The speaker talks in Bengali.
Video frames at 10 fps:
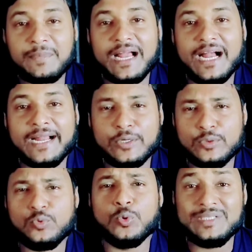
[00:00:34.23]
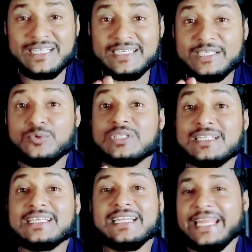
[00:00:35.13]
আমরা কবিতাটি
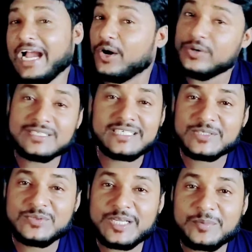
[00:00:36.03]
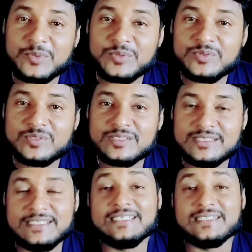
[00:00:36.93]
কোথা থেকে নেওয়া হয়েছে একটু জানব
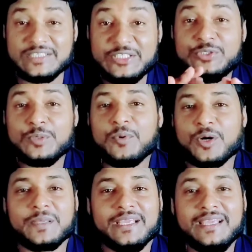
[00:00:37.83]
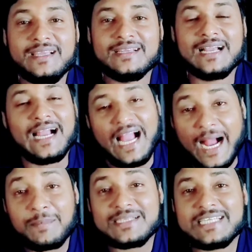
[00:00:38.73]
দ্বিতীয় পর্বে
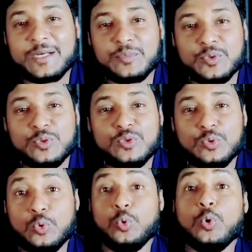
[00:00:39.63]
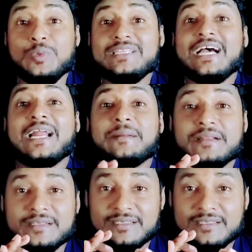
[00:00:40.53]
আমরা জানব কবিতার